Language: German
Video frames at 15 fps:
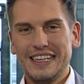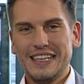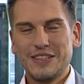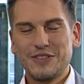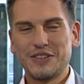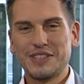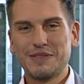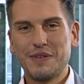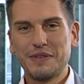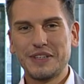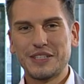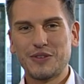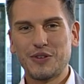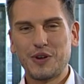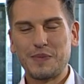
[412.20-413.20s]
So, da sind wir wieder
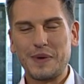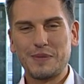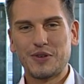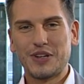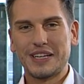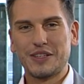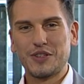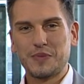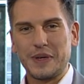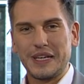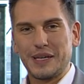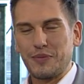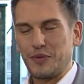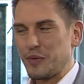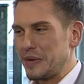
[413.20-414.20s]
zurück beim Stadtgespräch
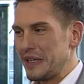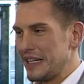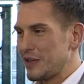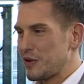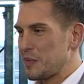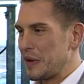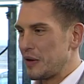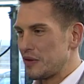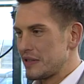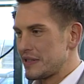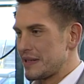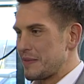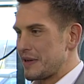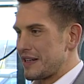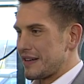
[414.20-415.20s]
in Böblingen und bei uns
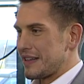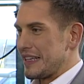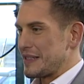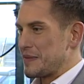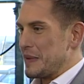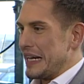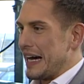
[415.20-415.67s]
immer noch Jasmin